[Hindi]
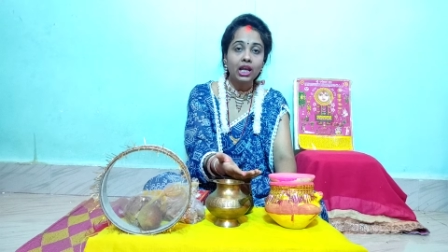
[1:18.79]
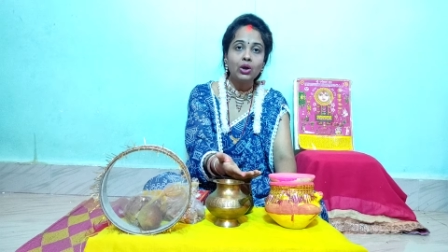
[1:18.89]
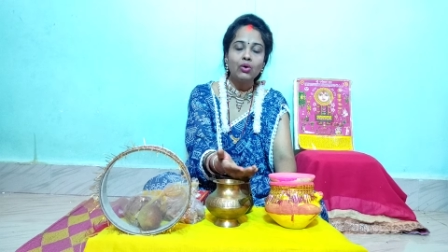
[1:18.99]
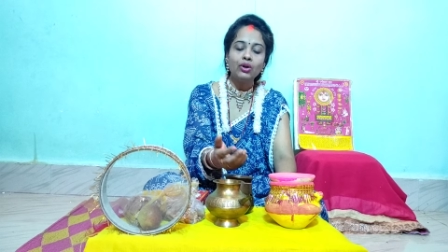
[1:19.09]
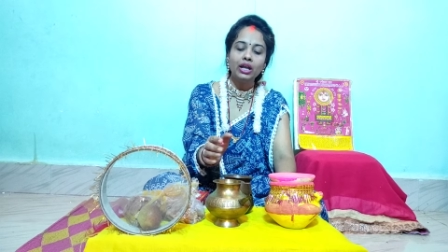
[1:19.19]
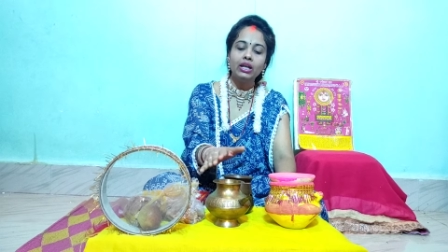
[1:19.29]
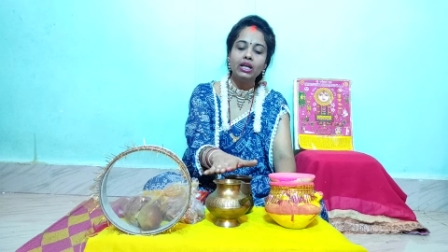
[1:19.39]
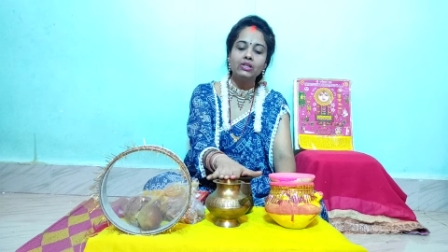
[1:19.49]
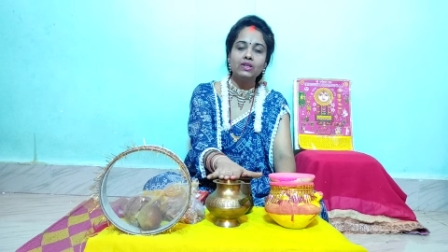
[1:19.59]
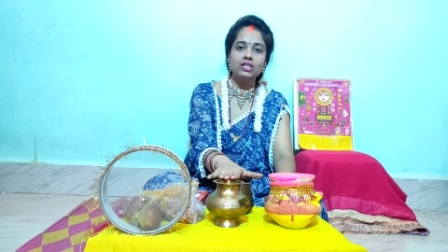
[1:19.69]
हैं और एक
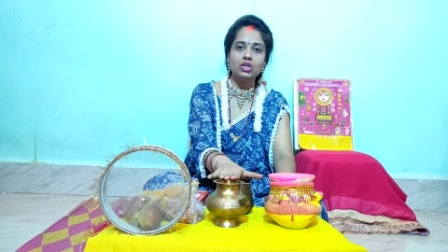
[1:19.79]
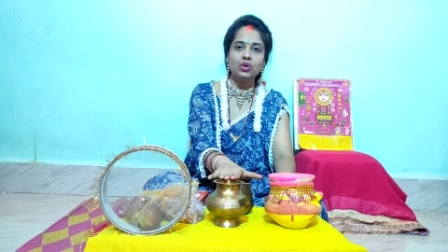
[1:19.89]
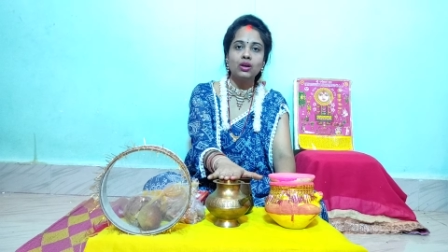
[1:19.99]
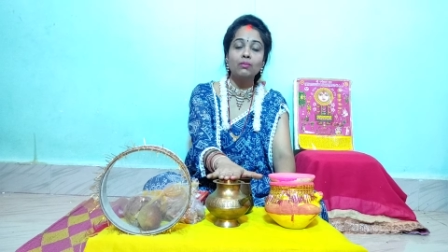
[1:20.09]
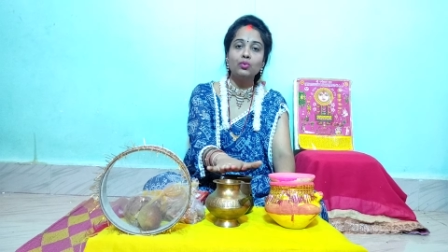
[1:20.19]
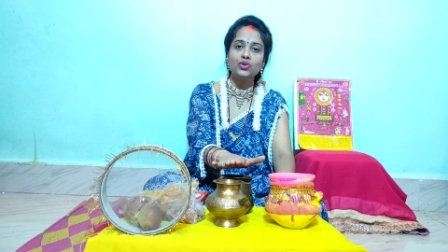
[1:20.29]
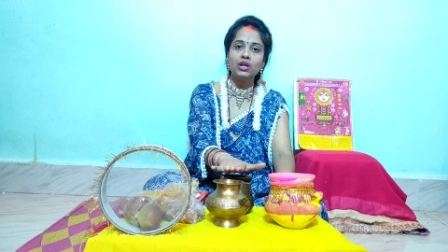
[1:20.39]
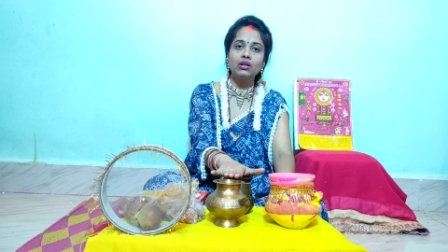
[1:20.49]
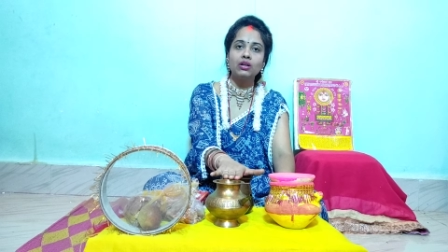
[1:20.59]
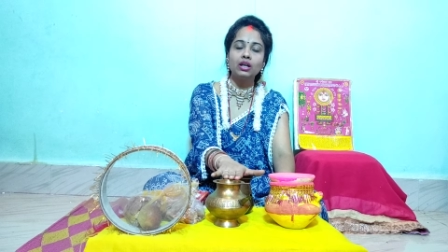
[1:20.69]
करवे से जो है हम पूजा
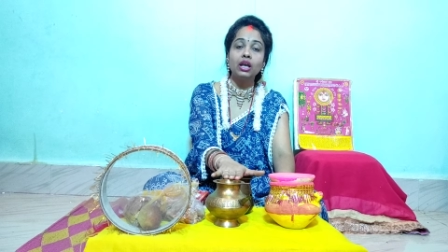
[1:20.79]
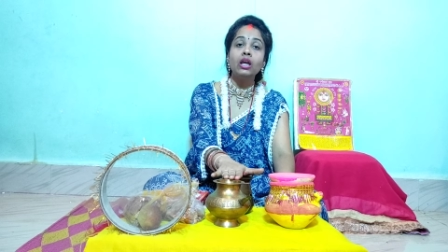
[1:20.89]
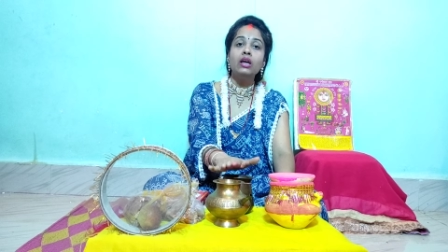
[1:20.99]
करके